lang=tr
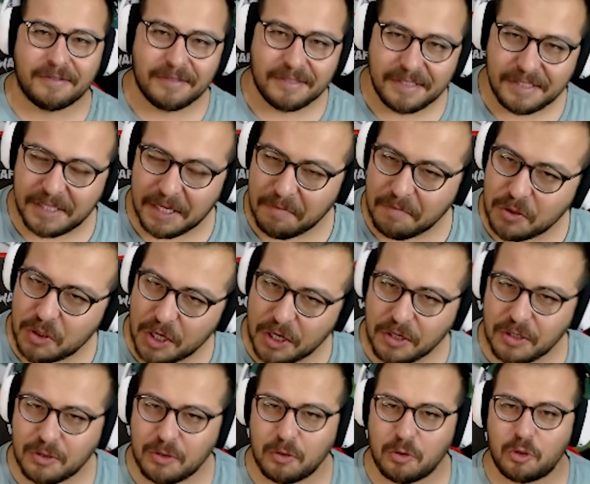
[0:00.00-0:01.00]

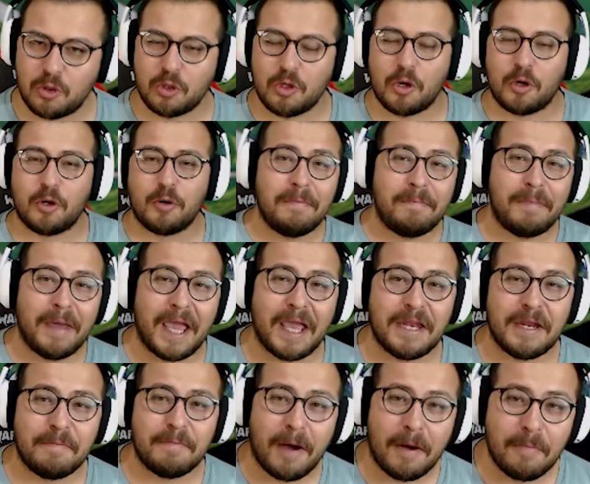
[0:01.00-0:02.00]
Seveceğinizi düşünüyorum.
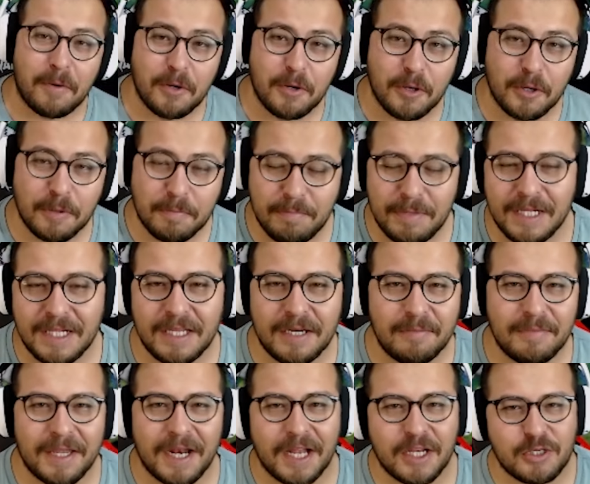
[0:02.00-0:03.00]
Beğenip abone olup
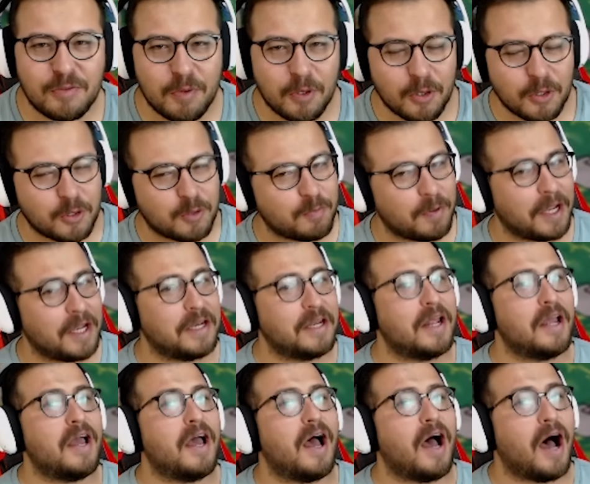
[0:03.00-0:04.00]
bildirimleri açmayı unutmayın.
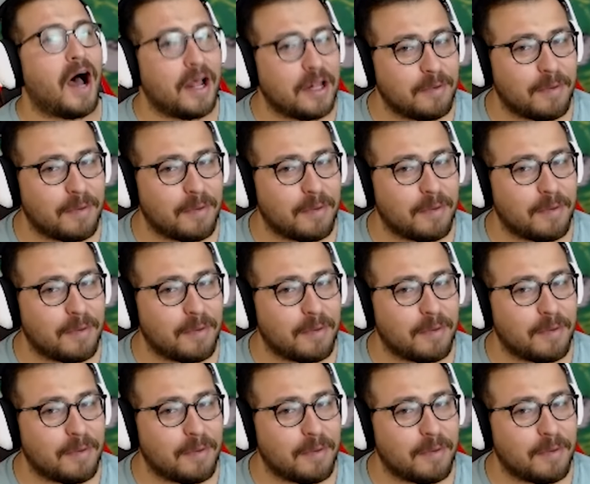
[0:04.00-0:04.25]
Hadi